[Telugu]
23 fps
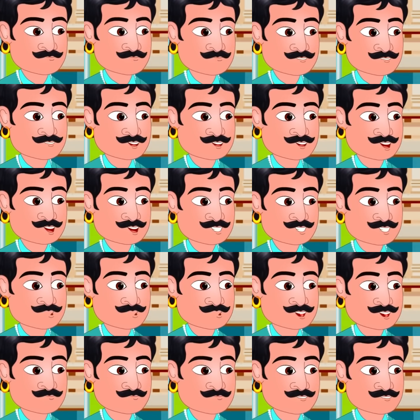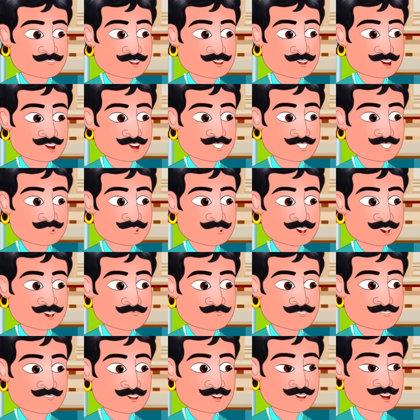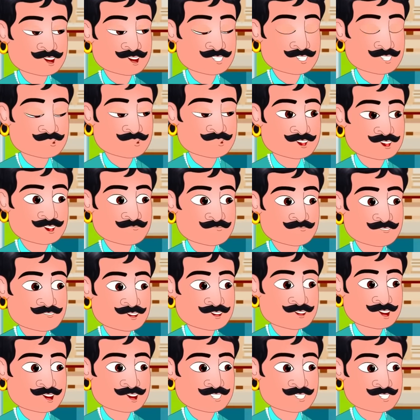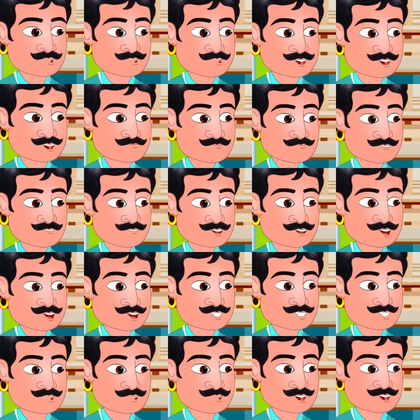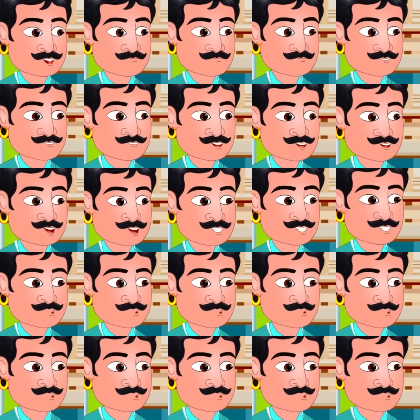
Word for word: అవును అసలే మన ఊరిలో జరిగే శివరాత్రి ఉత్సవాలకు పక్క ఊర్లో నుండి కూడా చాలామంది